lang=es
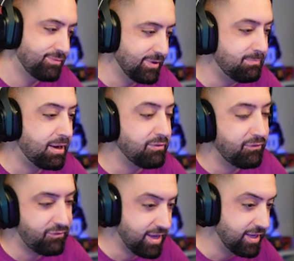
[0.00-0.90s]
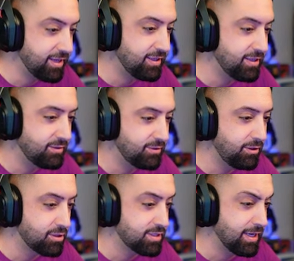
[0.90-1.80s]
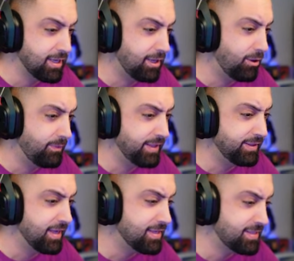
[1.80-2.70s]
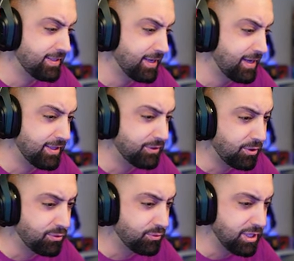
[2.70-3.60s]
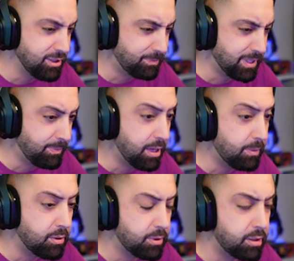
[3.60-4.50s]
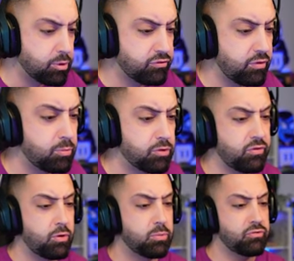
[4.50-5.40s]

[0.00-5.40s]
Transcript: el Marvel Face lo sacas, lo vendes y se te quedan dos durillos. Para, para, para, para, por favor, por favor, por